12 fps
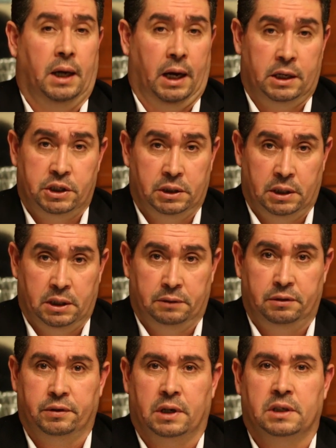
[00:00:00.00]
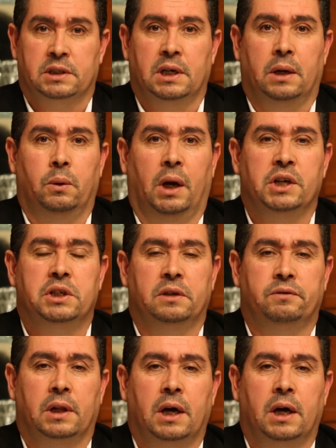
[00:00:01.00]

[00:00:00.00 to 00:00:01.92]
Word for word: عايشين هنا في فرنسا وعايشين في